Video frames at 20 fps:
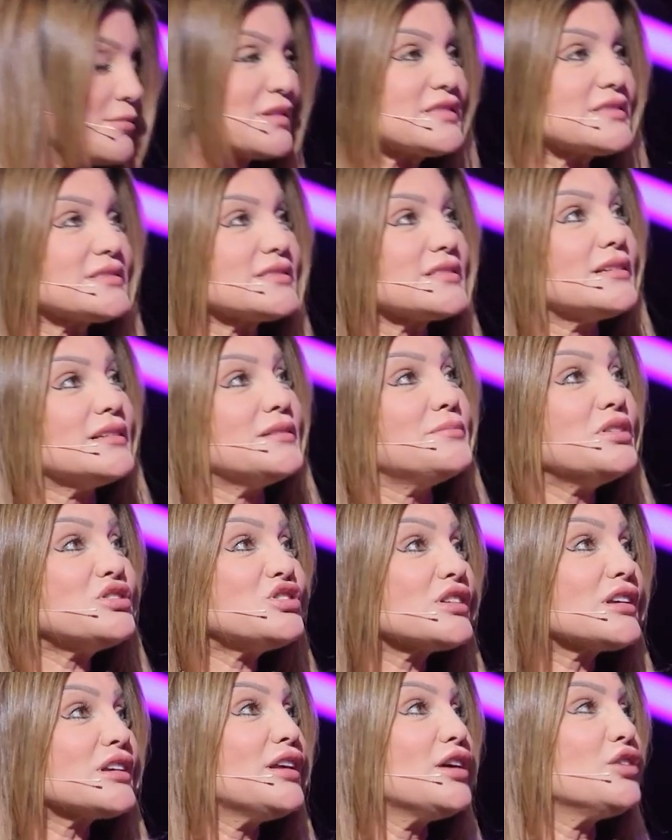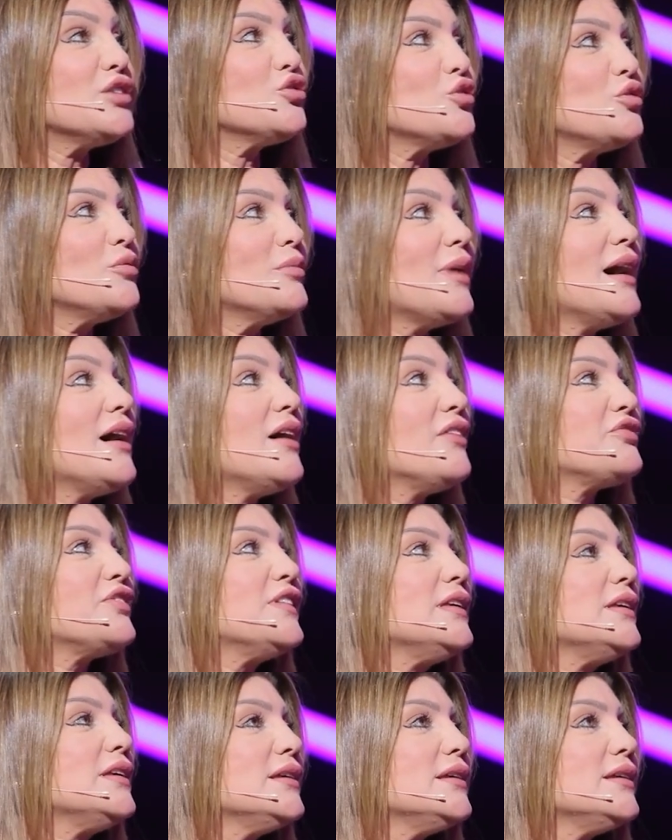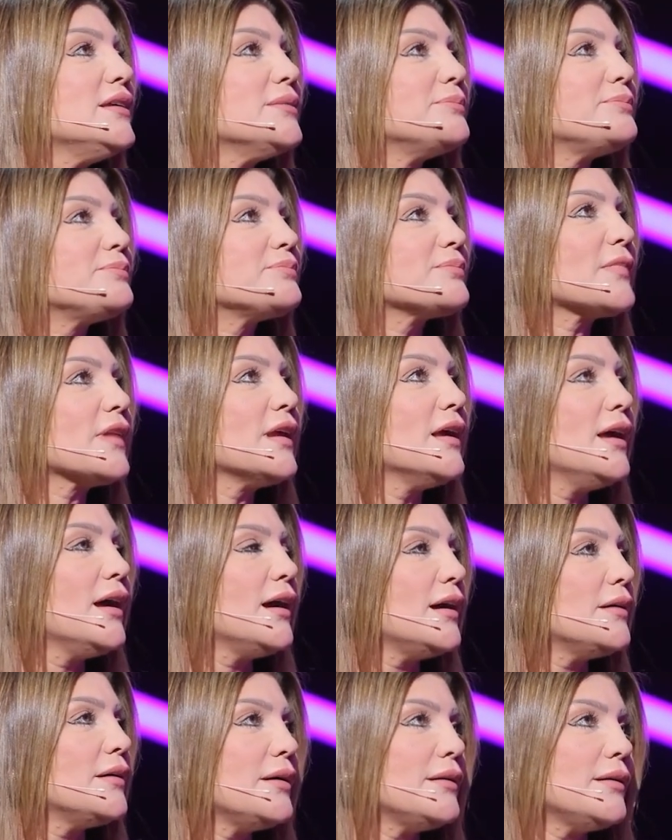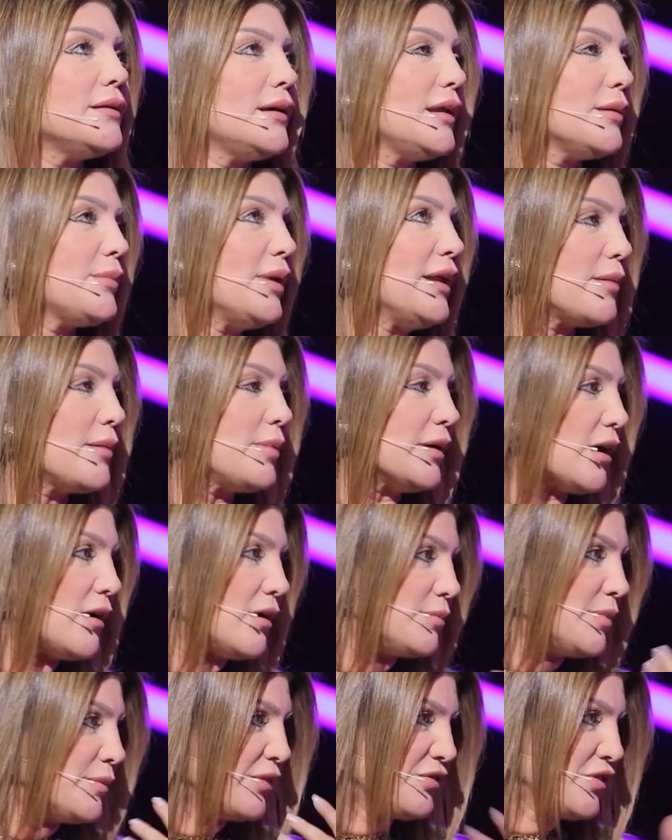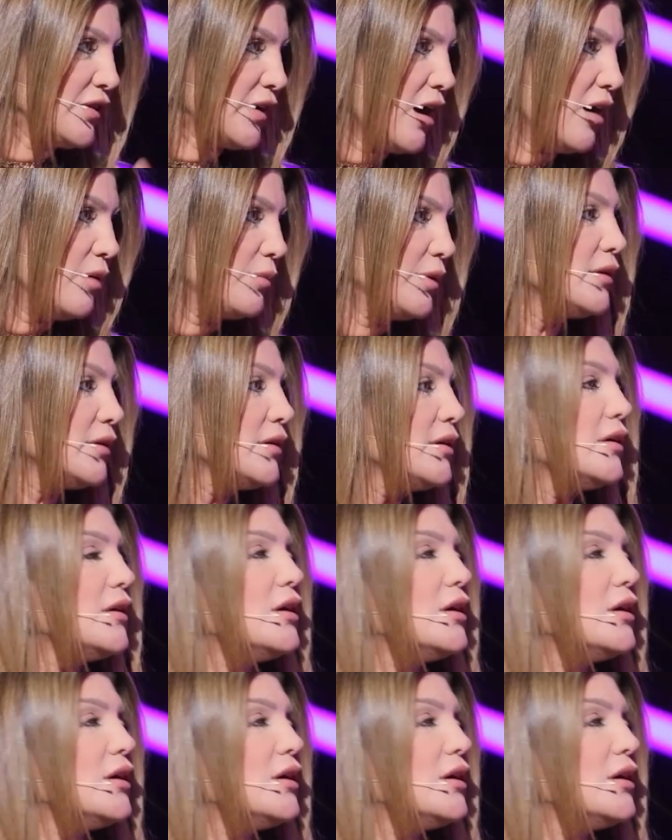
بس المشكله انه ما في هلا مرحبا رقابه ما في رقابه